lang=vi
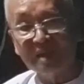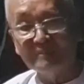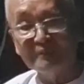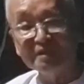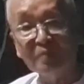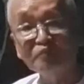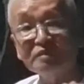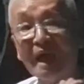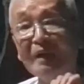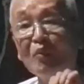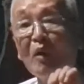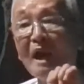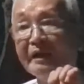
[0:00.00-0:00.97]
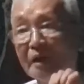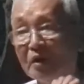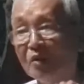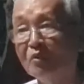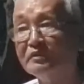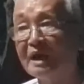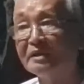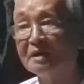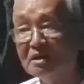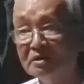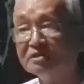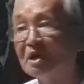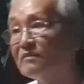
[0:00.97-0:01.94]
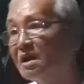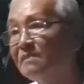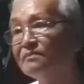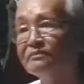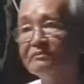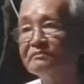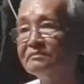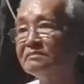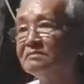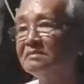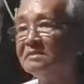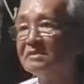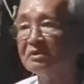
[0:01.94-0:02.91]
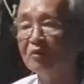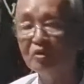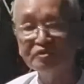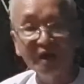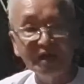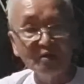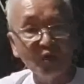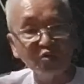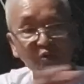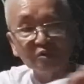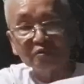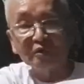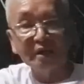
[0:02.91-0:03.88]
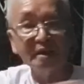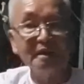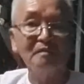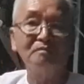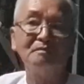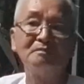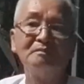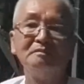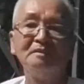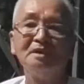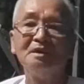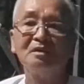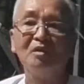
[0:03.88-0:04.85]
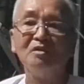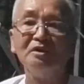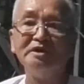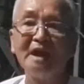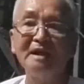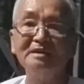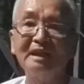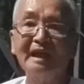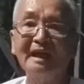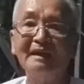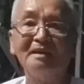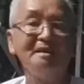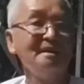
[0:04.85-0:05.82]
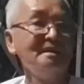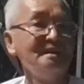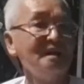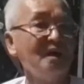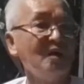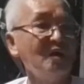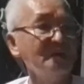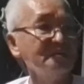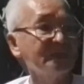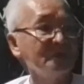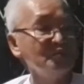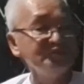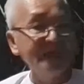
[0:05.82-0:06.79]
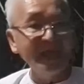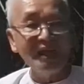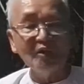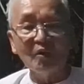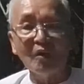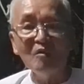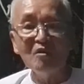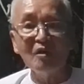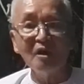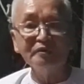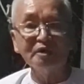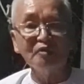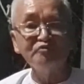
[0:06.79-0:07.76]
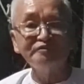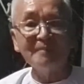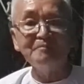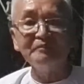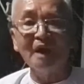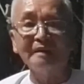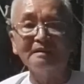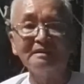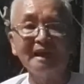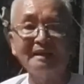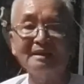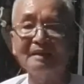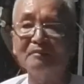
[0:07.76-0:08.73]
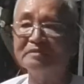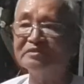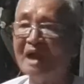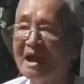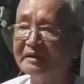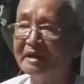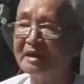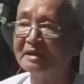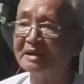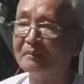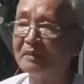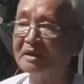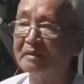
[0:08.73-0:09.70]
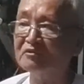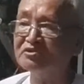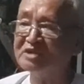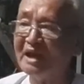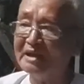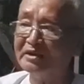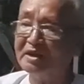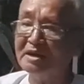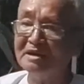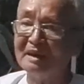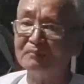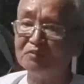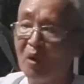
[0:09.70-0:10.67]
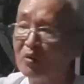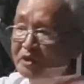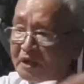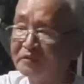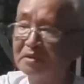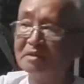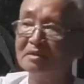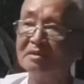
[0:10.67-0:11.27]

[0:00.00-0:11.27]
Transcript: nằm ở trong tay Hoa Kiều và những người thân Pháp của chế độ thuộc thuộc địa không còn người dân là họ chịu gian khổ họ chịu trăm phần là làm cái tá điền làm cái kiểu sai khiến làm nô dịch